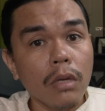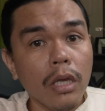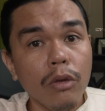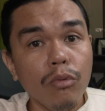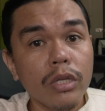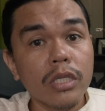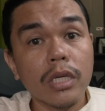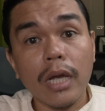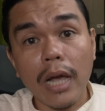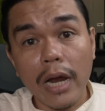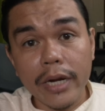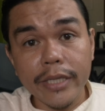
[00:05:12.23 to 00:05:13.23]
in which
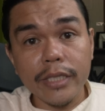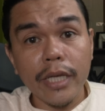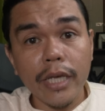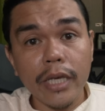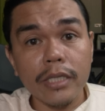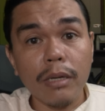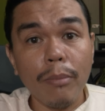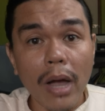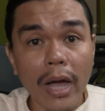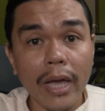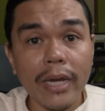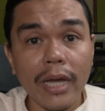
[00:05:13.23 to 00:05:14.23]
currently sa
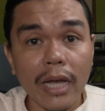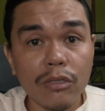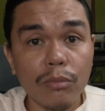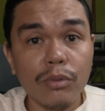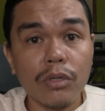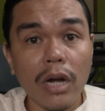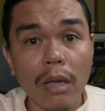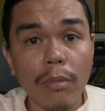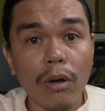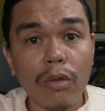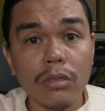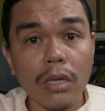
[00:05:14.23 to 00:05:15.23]
bahay nakasubscribe
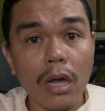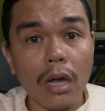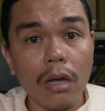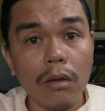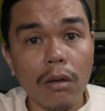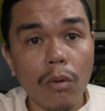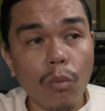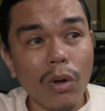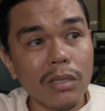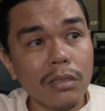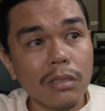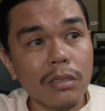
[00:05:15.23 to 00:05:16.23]
ako sa
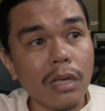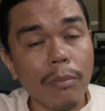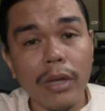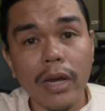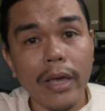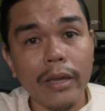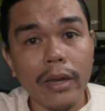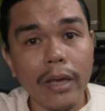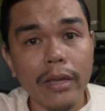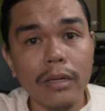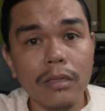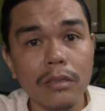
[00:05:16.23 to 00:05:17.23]

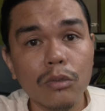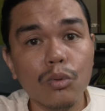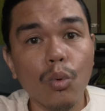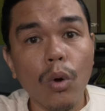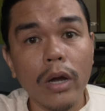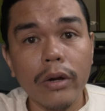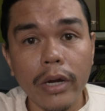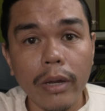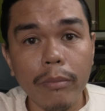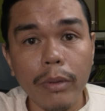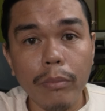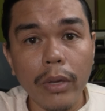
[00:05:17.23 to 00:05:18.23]
1799, 200
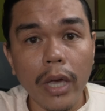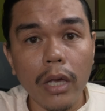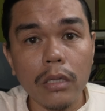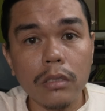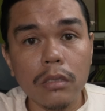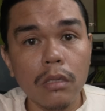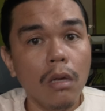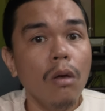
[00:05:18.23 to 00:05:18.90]
Mbps,